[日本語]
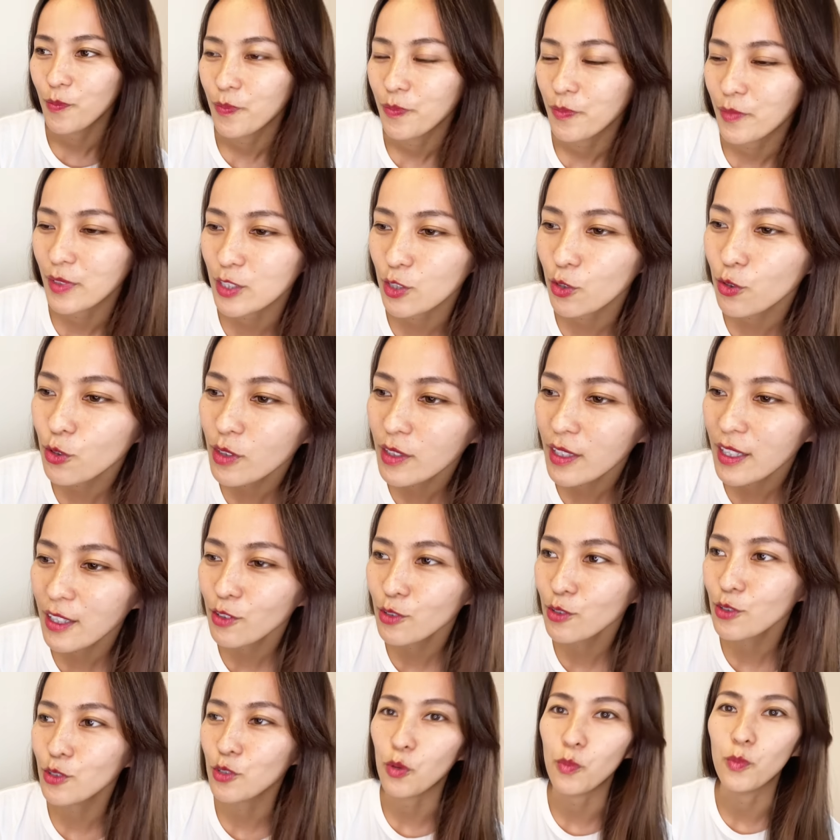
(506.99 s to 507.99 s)
まあそんな
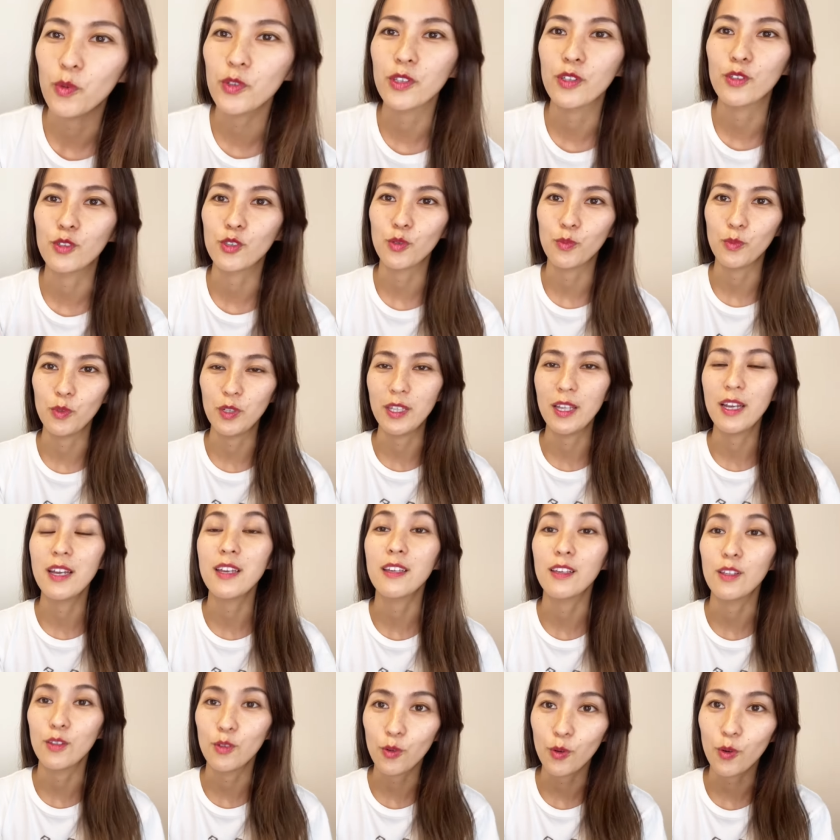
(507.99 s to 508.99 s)
風に思ってる人もいない
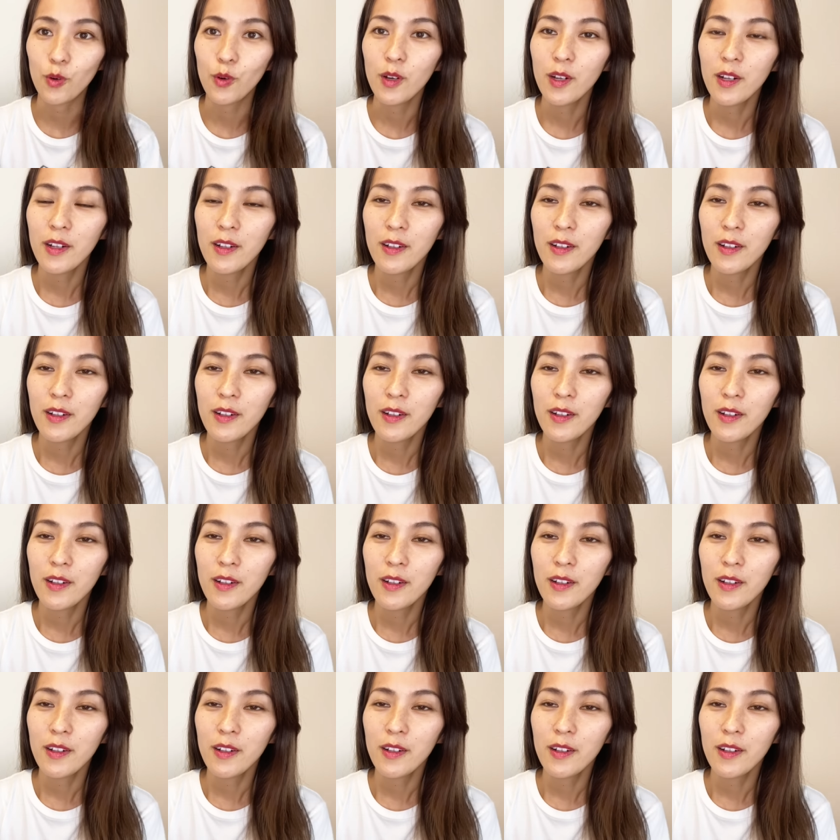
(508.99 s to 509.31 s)
けど